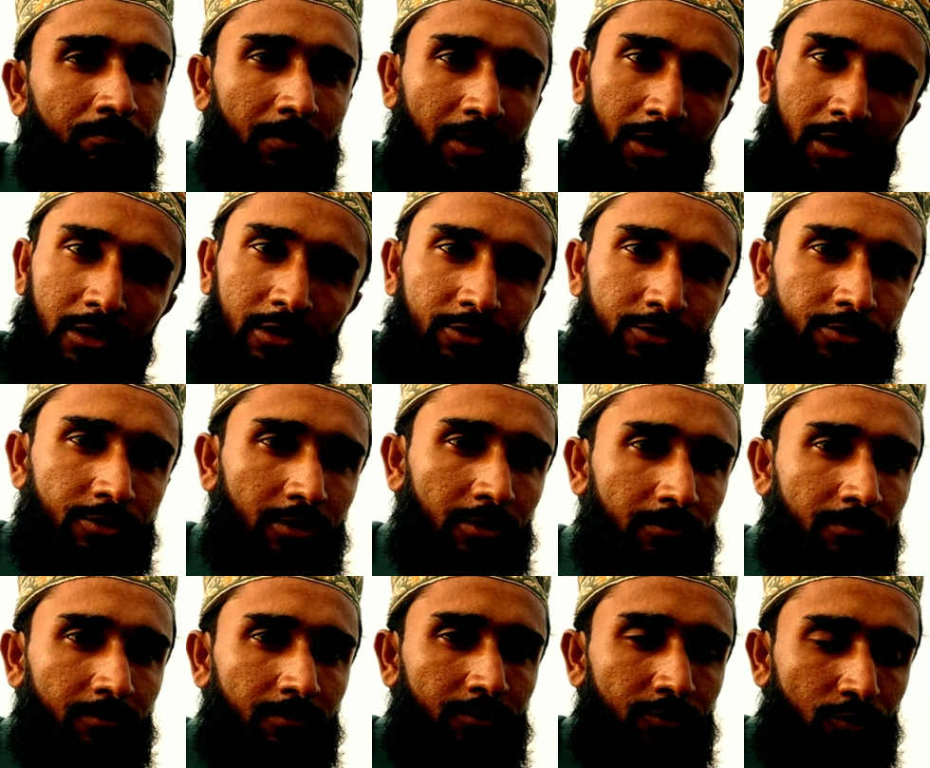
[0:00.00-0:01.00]
मैं कल
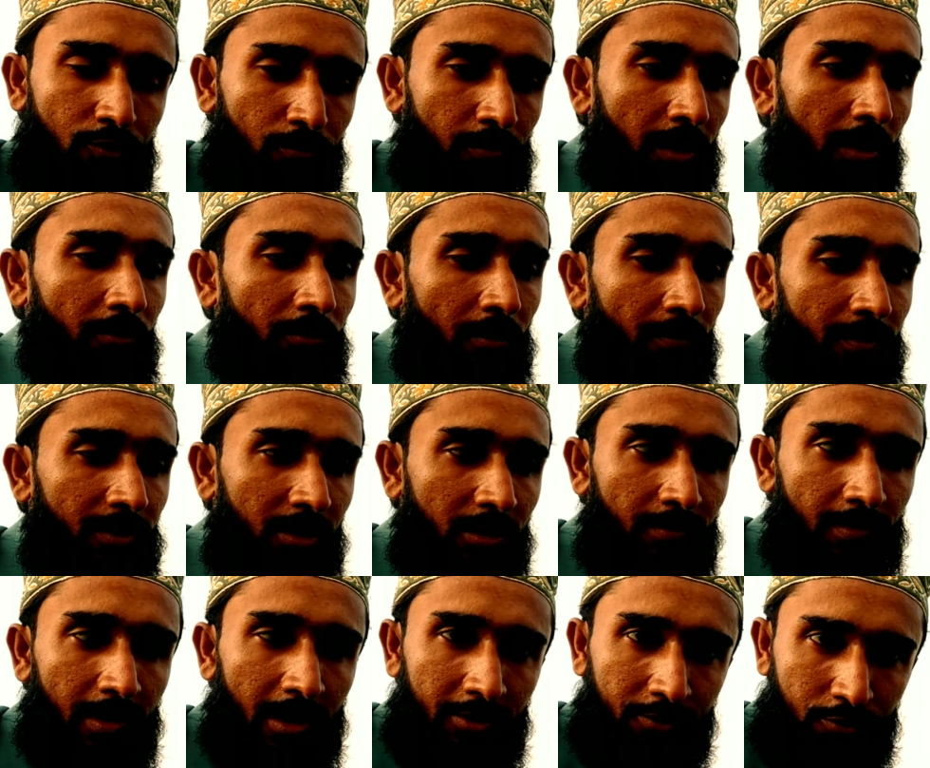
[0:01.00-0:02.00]
सुबह आऊँगा
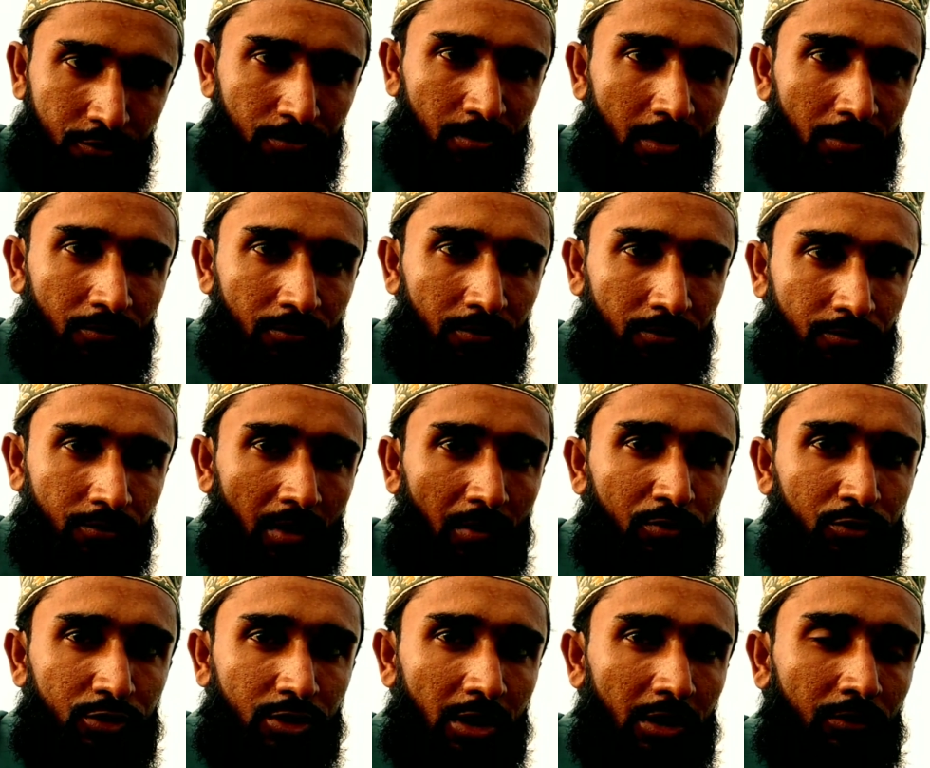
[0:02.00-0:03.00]
मतलब आज सुबह वो
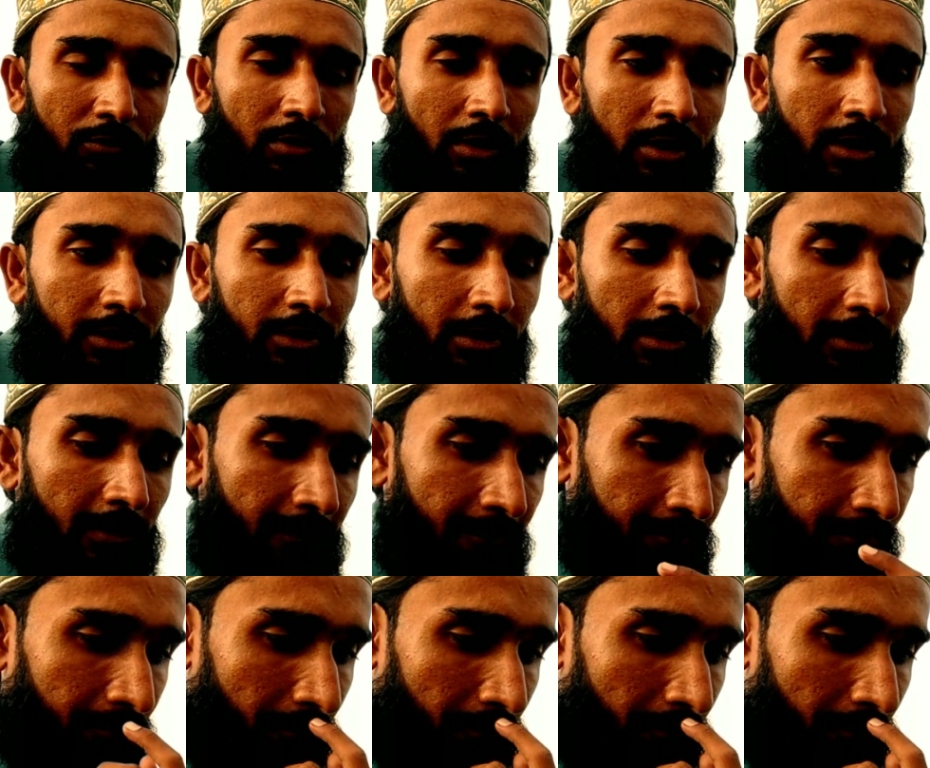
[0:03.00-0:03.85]
अबू जान को आना था